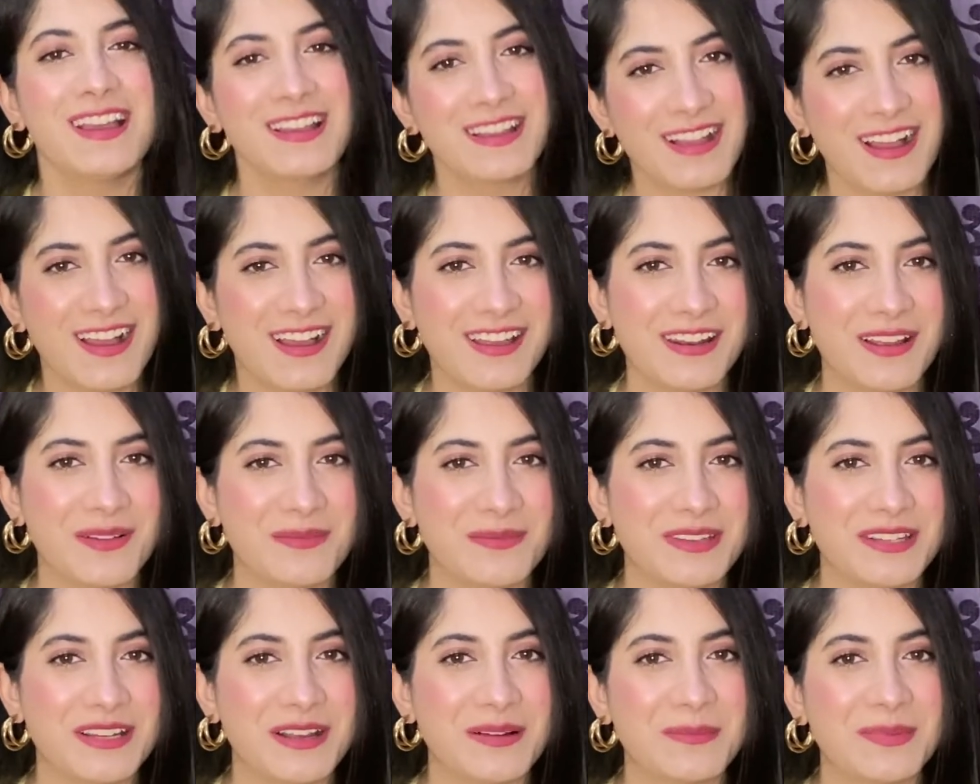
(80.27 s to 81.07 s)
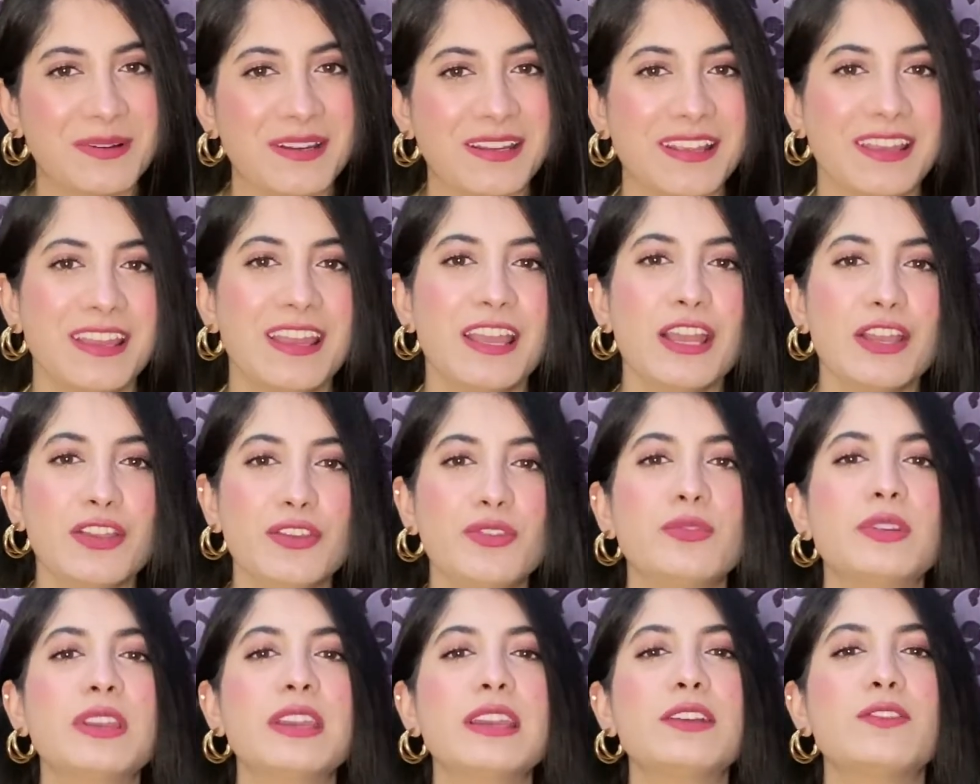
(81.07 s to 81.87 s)
खाना भी ना पड़े
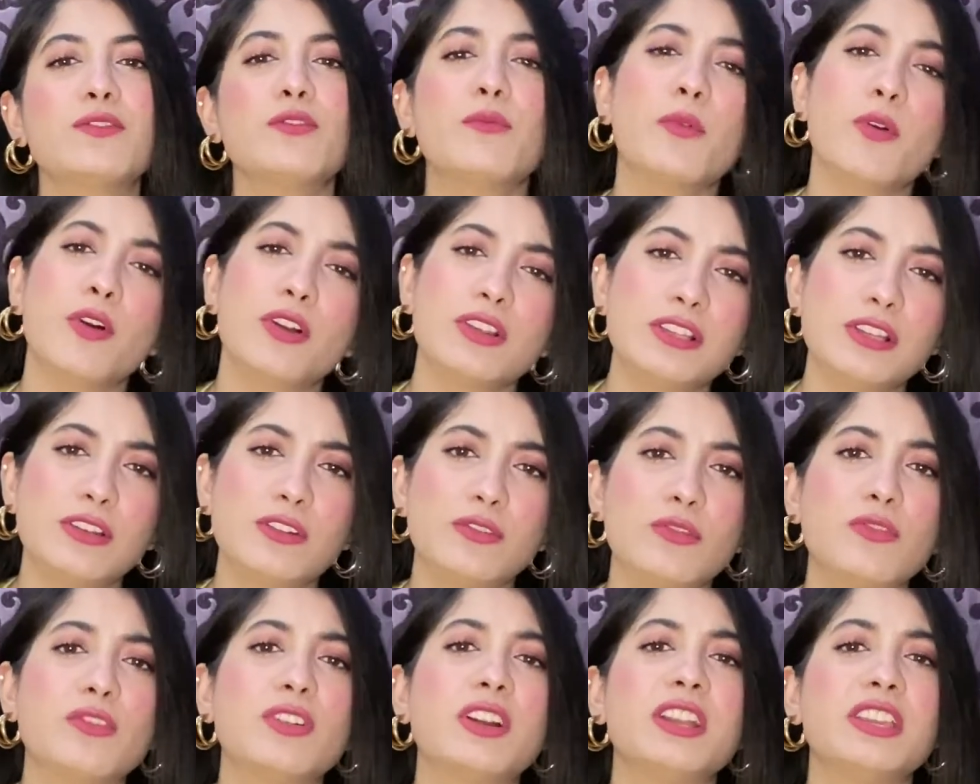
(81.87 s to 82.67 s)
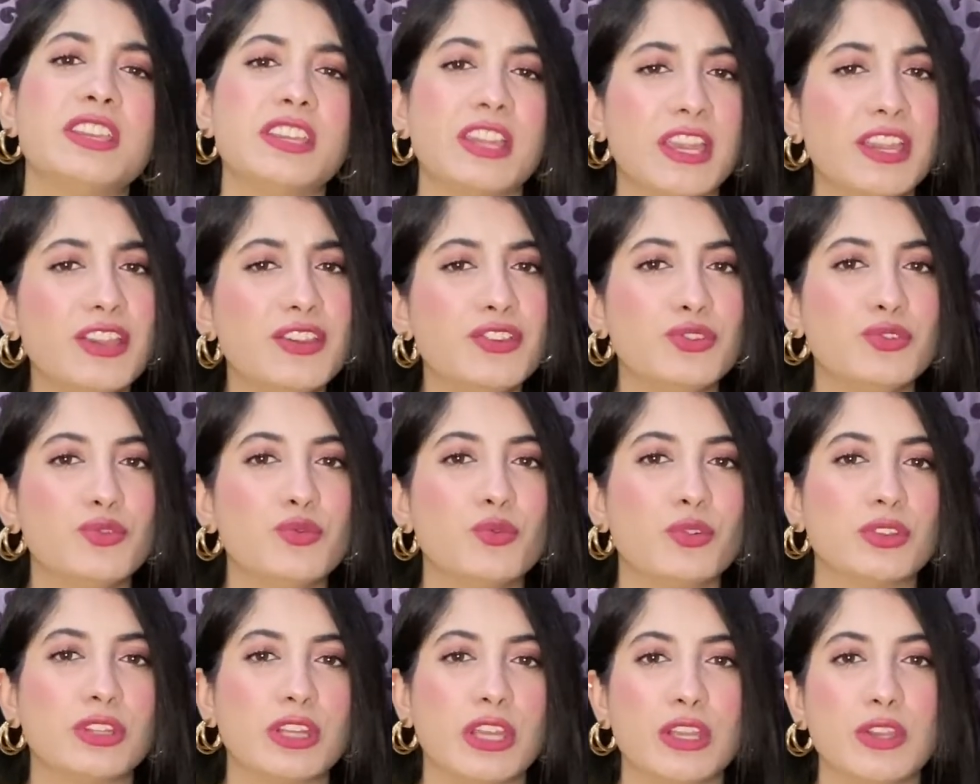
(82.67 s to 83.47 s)
क्योंकि बहुत से लोगों का यही
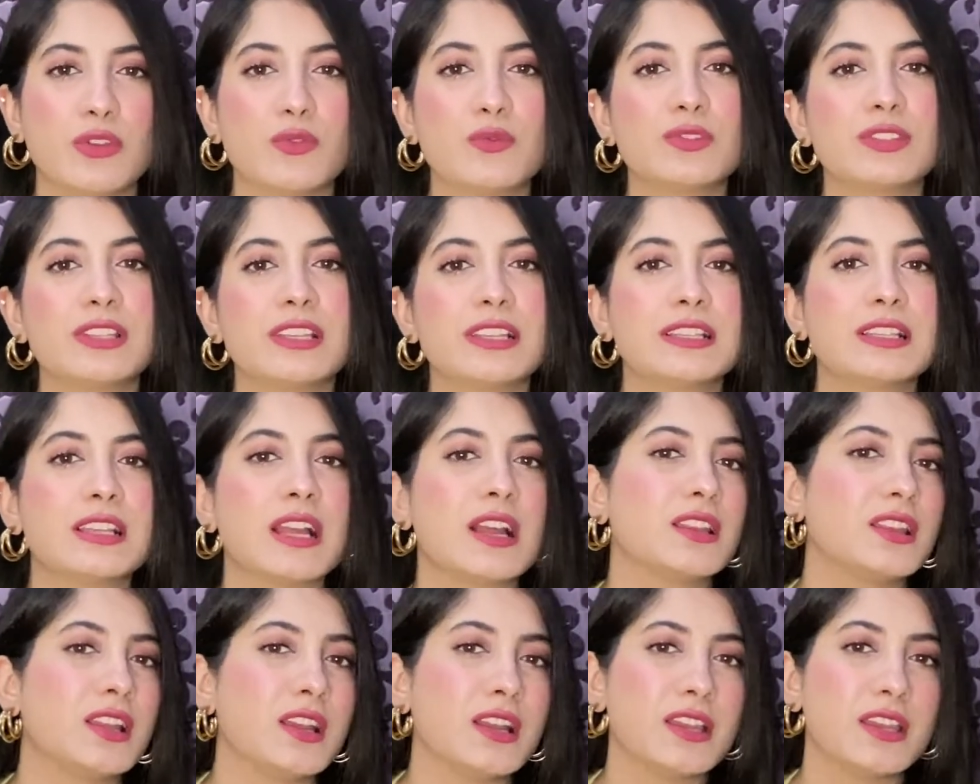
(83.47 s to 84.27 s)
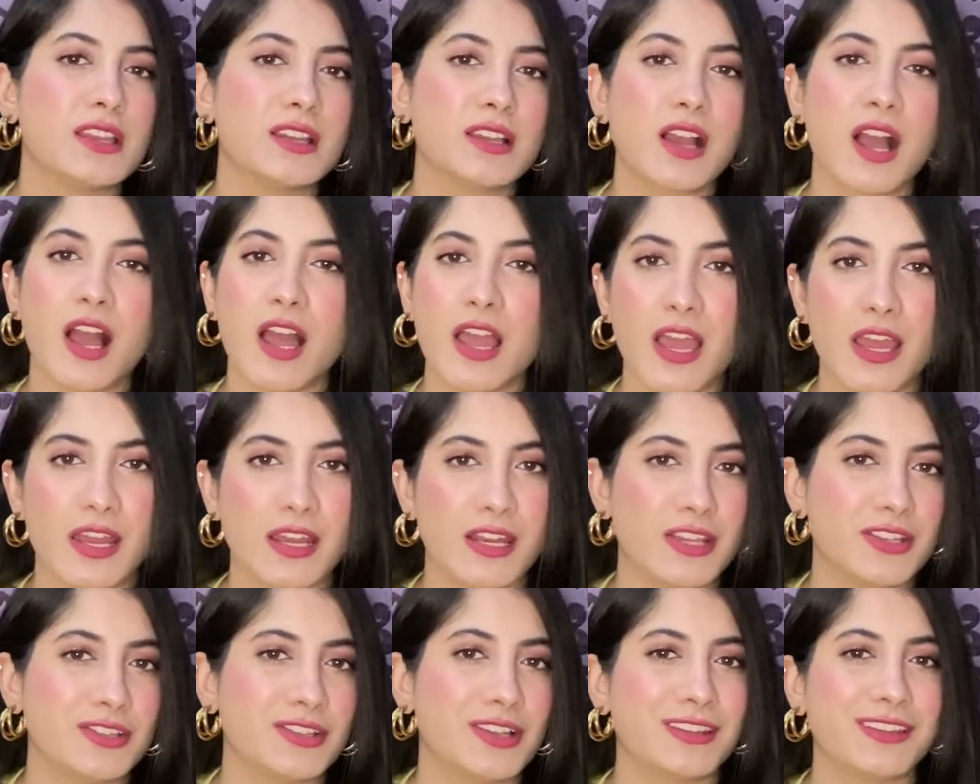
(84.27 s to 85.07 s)
इशू होता है कि उनसे ज़्यादा खाया
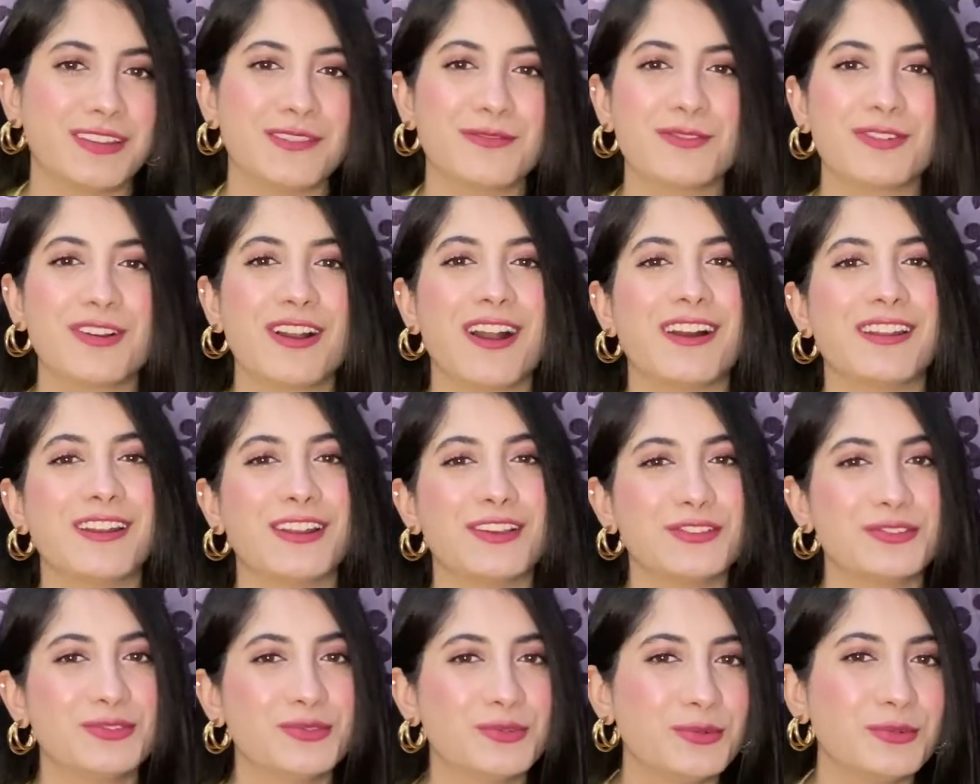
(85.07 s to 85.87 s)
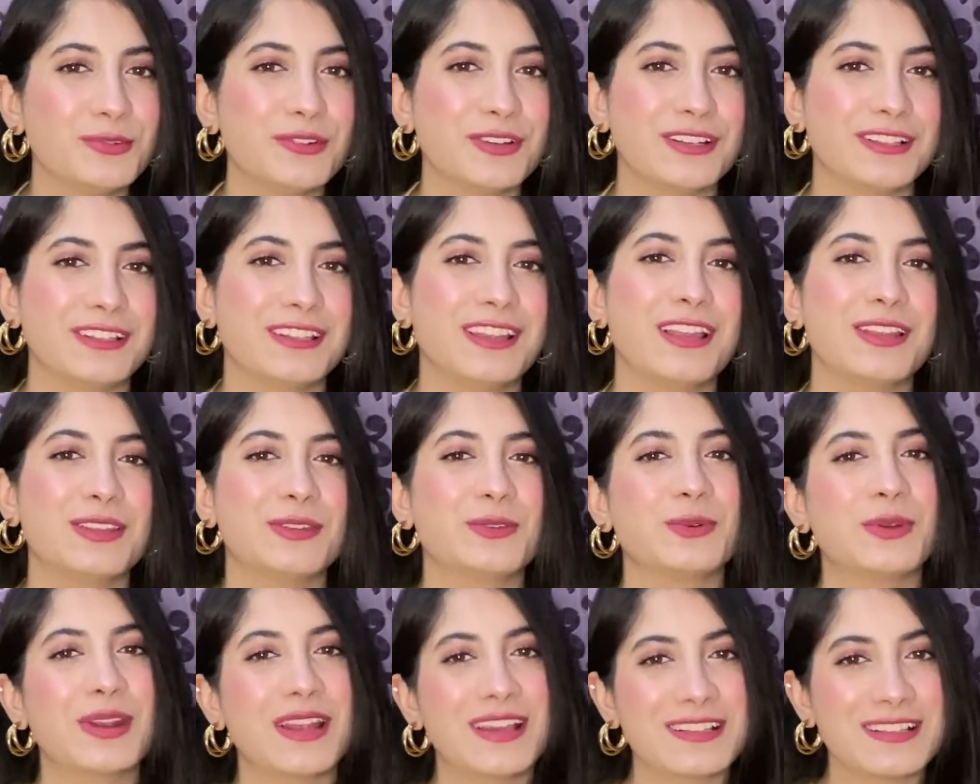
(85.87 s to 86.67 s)
नहीं जाता वो खाना शुरू करते हैं
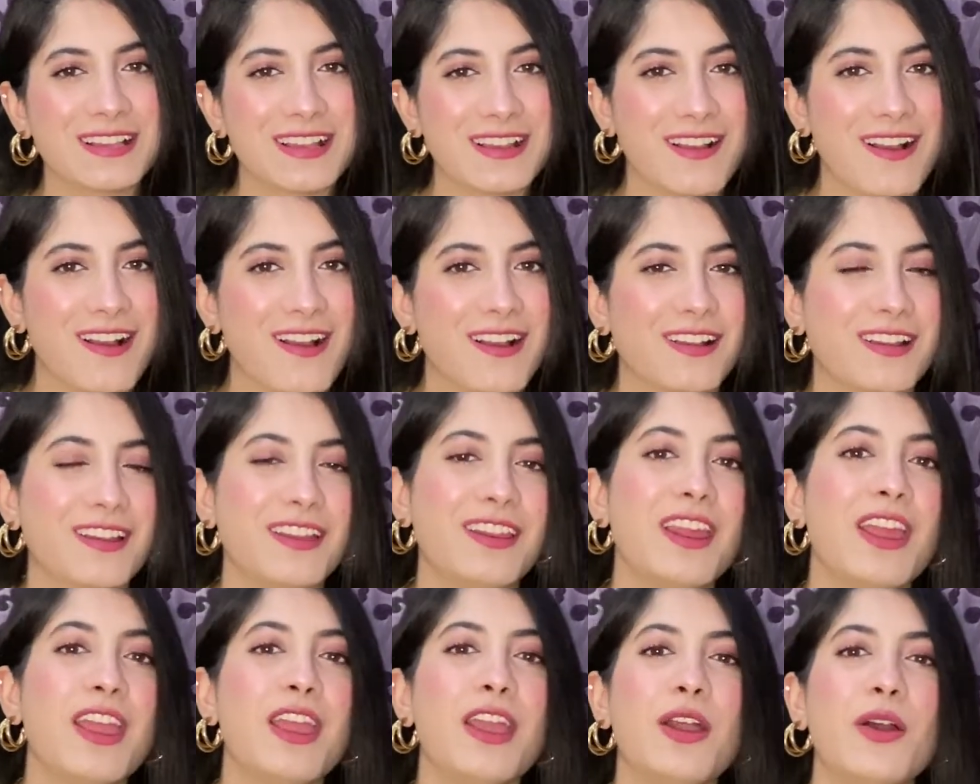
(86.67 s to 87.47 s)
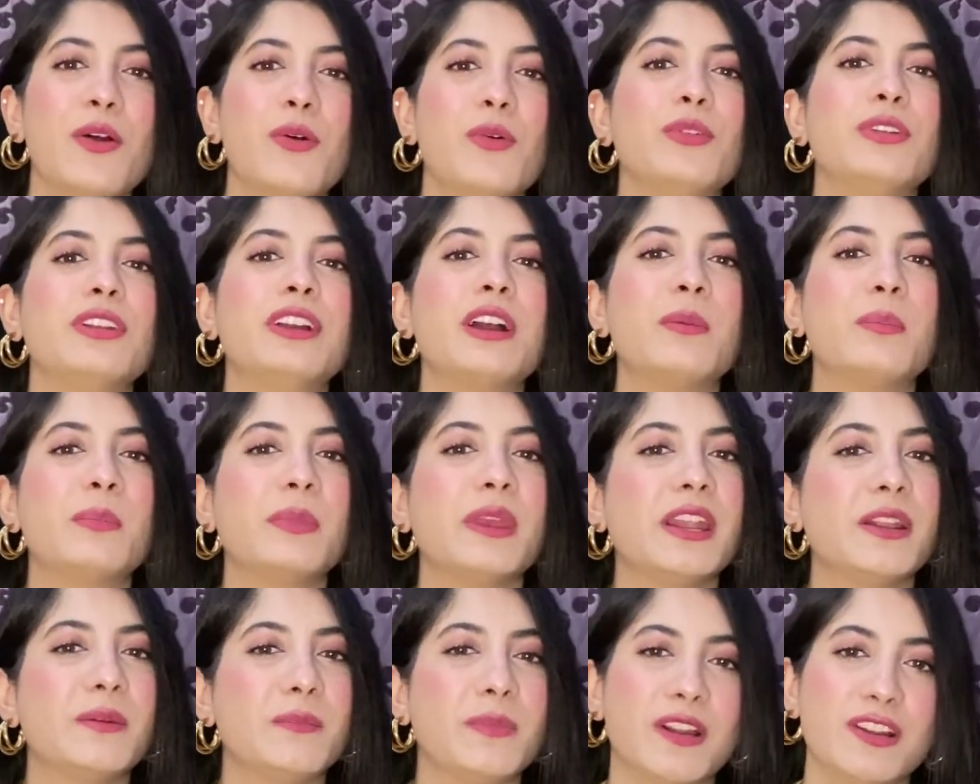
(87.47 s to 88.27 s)
थोड़ा सा खाकर उनका
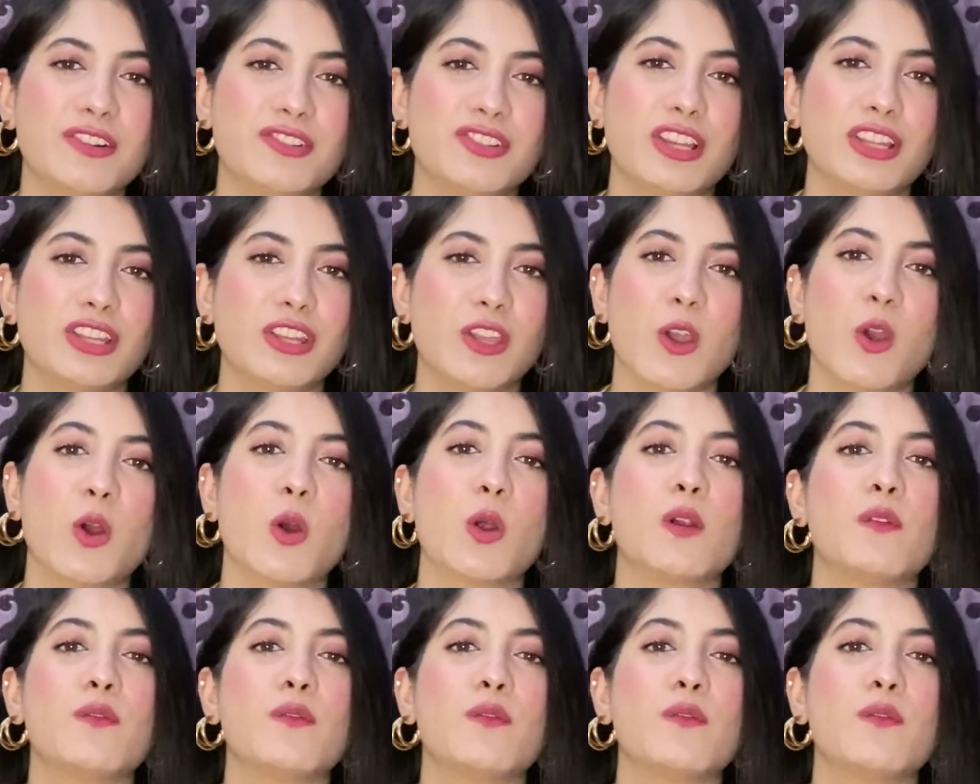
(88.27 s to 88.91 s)
पेट भर जाता है और